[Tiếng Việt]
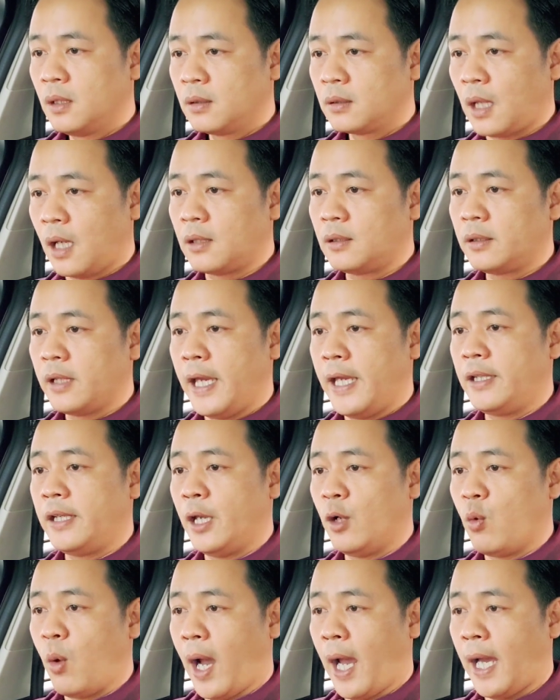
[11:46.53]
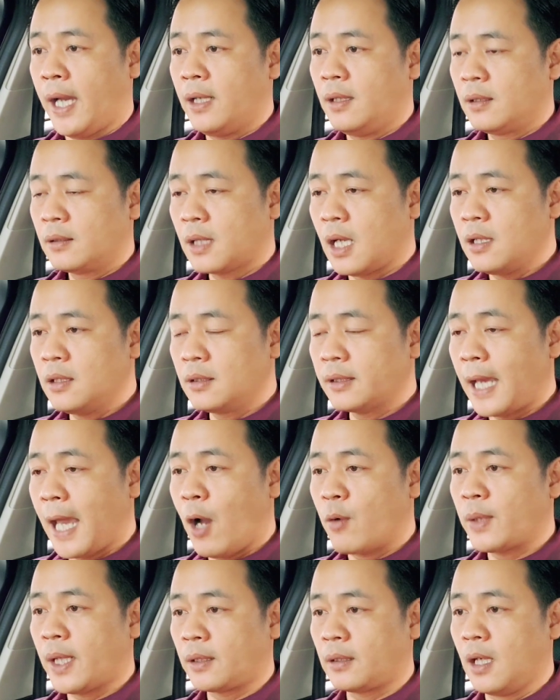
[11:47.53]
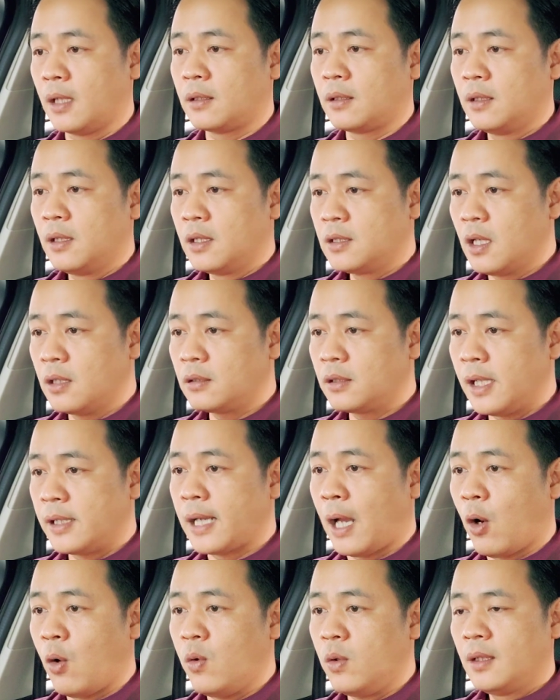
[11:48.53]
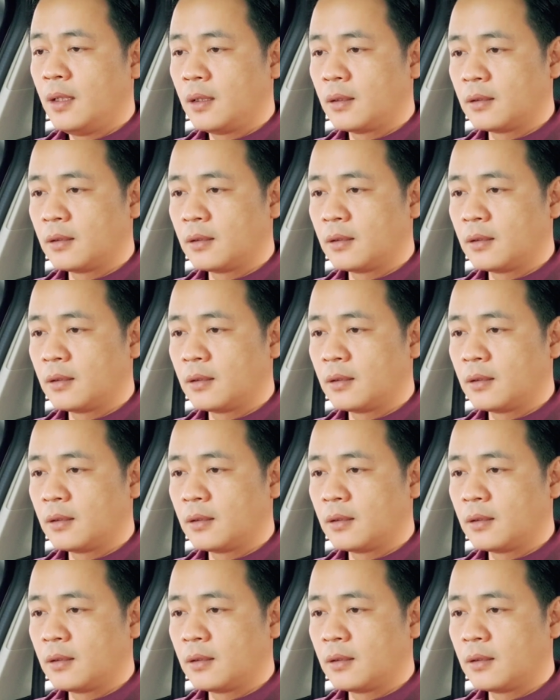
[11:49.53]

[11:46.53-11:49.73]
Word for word: thực hiện hiệu quả, nâng cao năng lực, sức chiến đấu,